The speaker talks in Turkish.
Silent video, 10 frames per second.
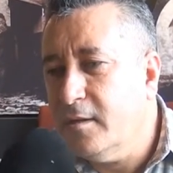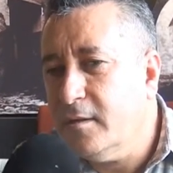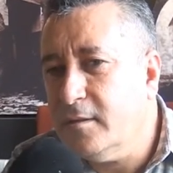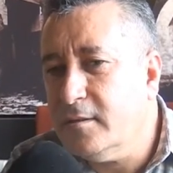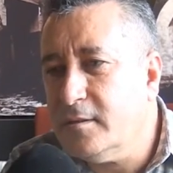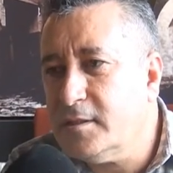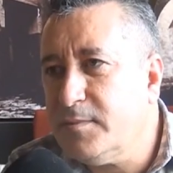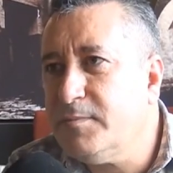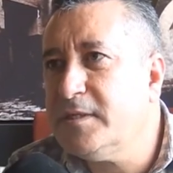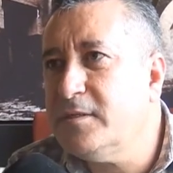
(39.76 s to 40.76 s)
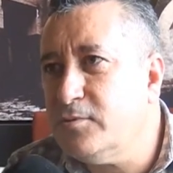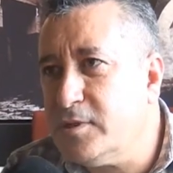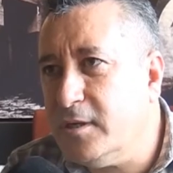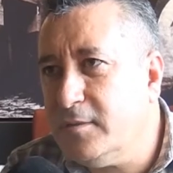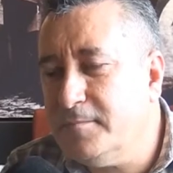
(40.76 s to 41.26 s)
E, ismim Metin
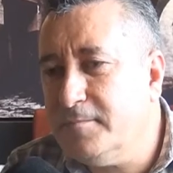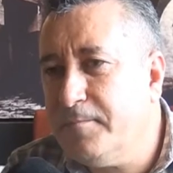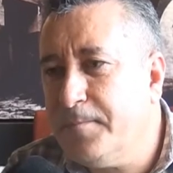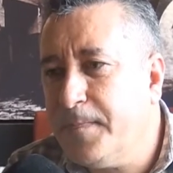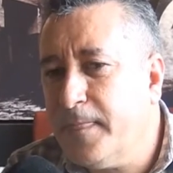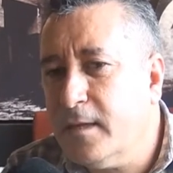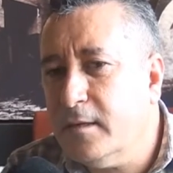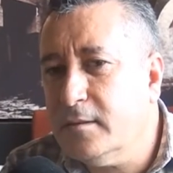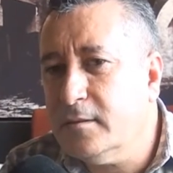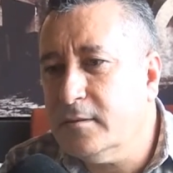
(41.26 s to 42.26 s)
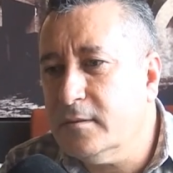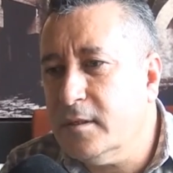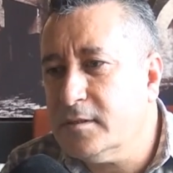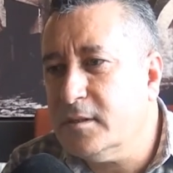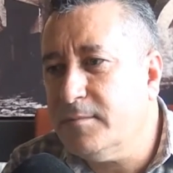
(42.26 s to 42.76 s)
Üzer. E,
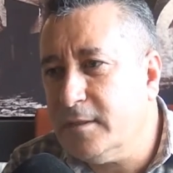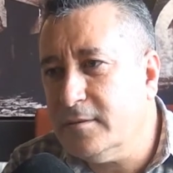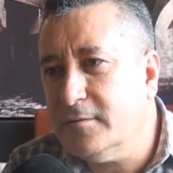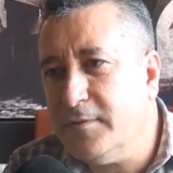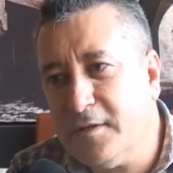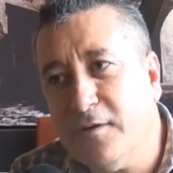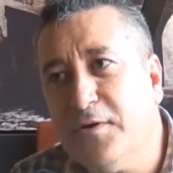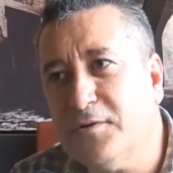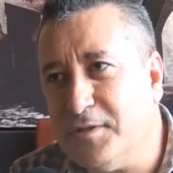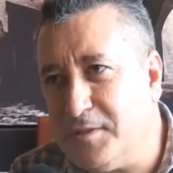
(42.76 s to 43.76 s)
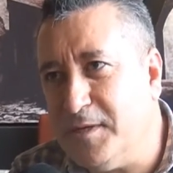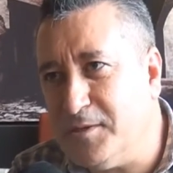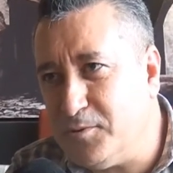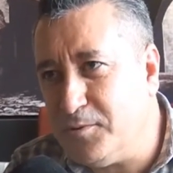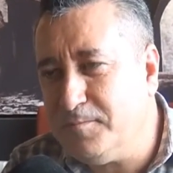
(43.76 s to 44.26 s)
aslında ben veteriner fakültesi
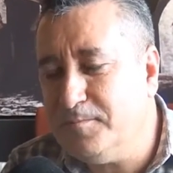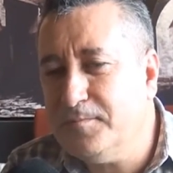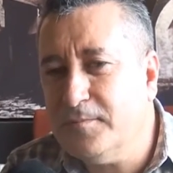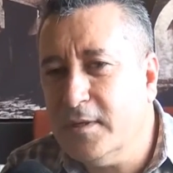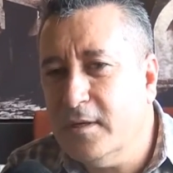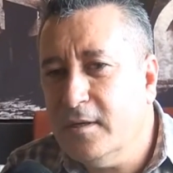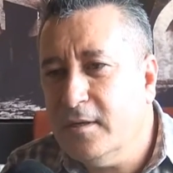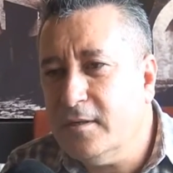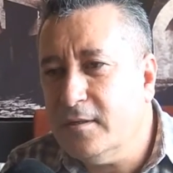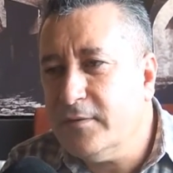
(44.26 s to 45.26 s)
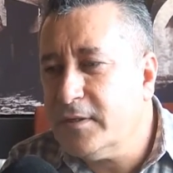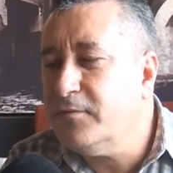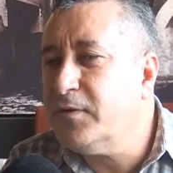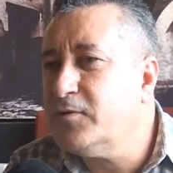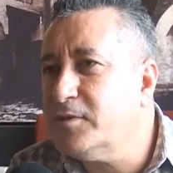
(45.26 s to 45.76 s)
mezunuyum e, ee,
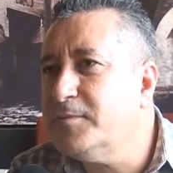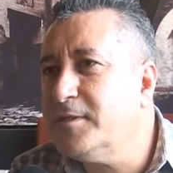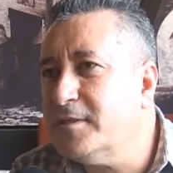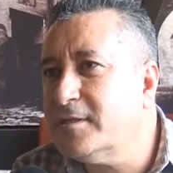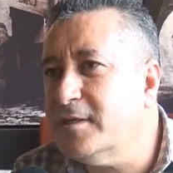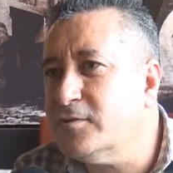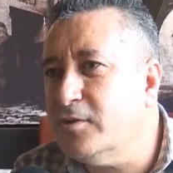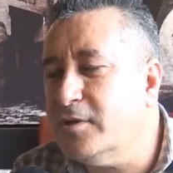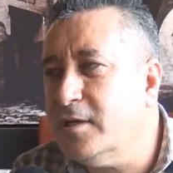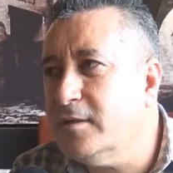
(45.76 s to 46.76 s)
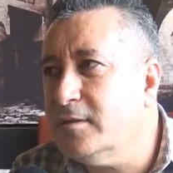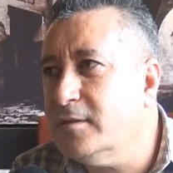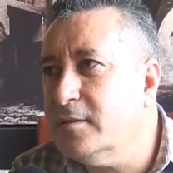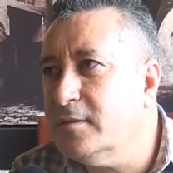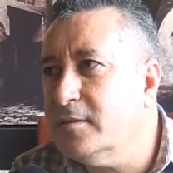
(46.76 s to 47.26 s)
veteriner fakültesi bitirdikten sonra
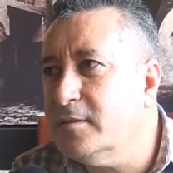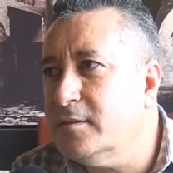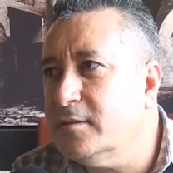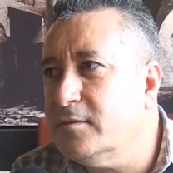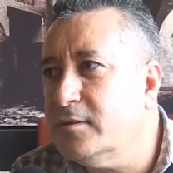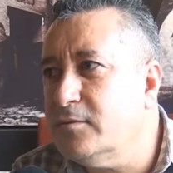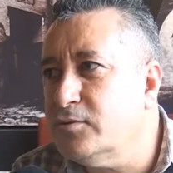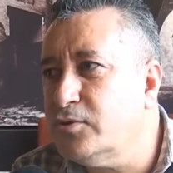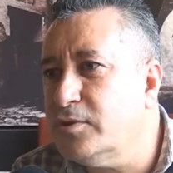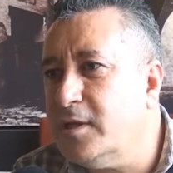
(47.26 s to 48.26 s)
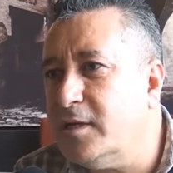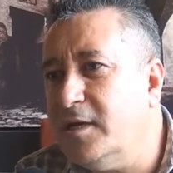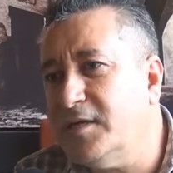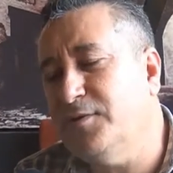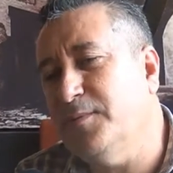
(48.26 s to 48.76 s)
e, uzun yıllar
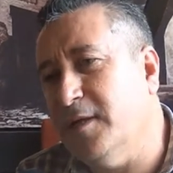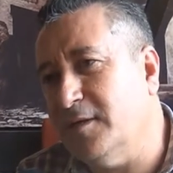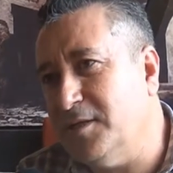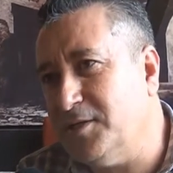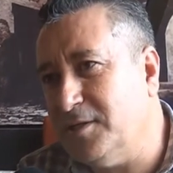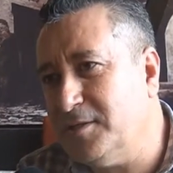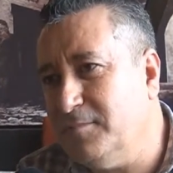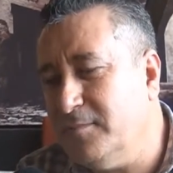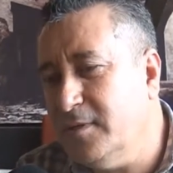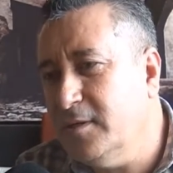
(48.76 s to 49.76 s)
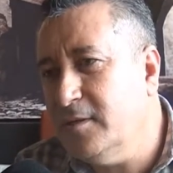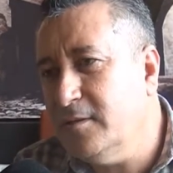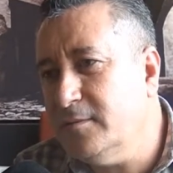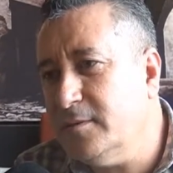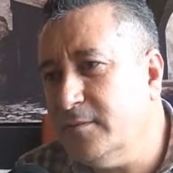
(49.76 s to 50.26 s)
ilaç firmalarında çalıştım.
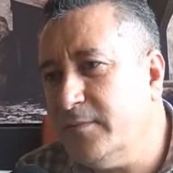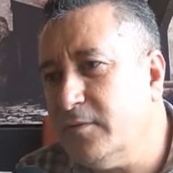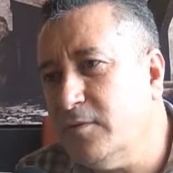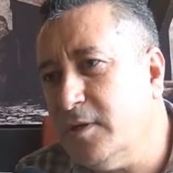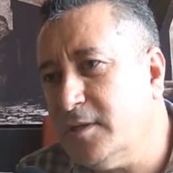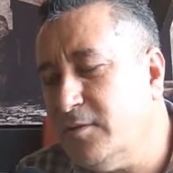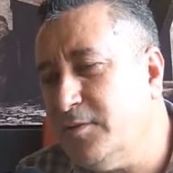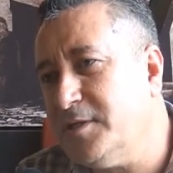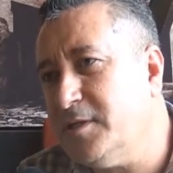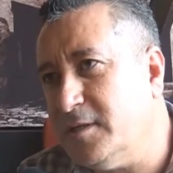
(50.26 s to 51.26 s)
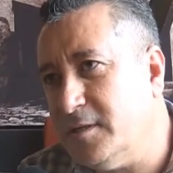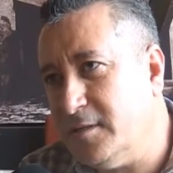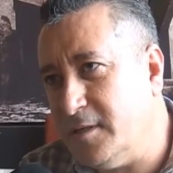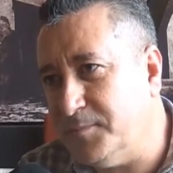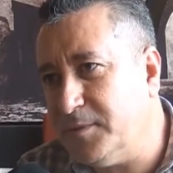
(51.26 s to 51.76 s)
E, ve orada yöneticilik
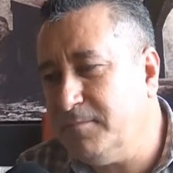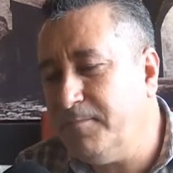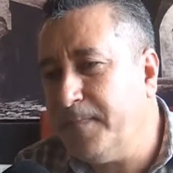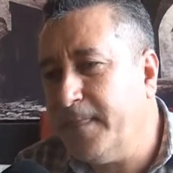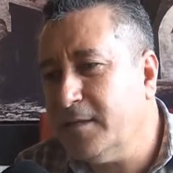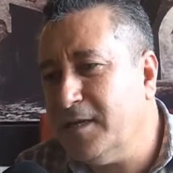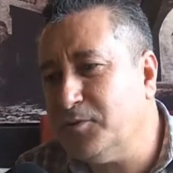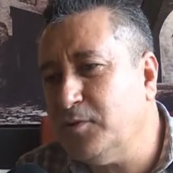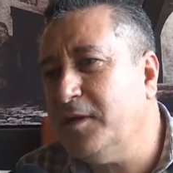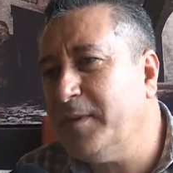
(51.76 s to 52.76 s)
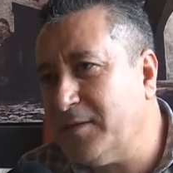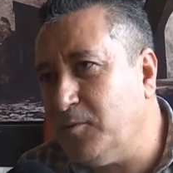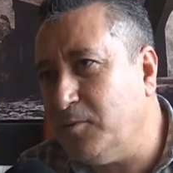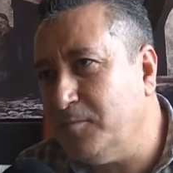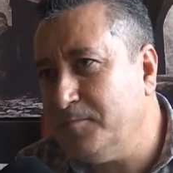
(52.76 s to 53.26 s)
yaptım. Daha sonra emekli
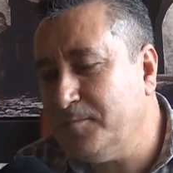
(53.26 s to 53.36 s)
oldum.